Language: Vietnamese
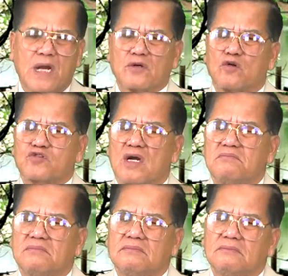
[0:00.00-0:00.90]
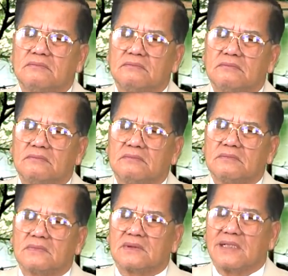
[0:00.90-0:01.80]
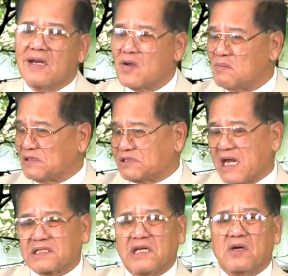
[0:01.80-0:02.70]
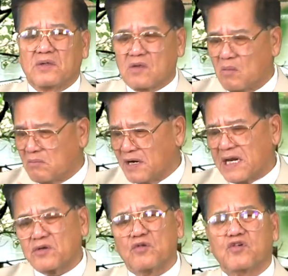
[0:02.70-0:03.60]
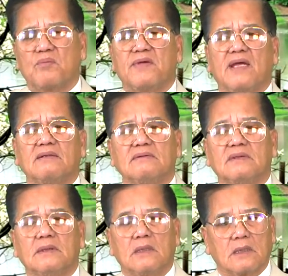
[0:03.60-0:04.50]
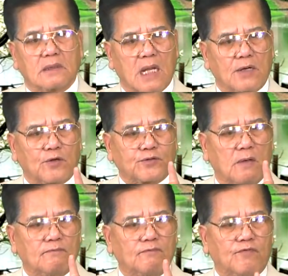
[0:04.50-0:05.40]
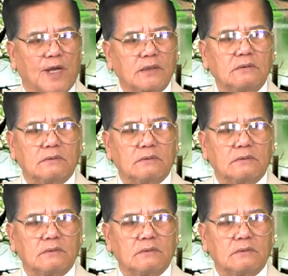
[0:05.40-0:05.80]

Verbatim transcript: Donald Trump đến lúc mà chết đi còn không mời Donald Trump đến Donald Trump vẫn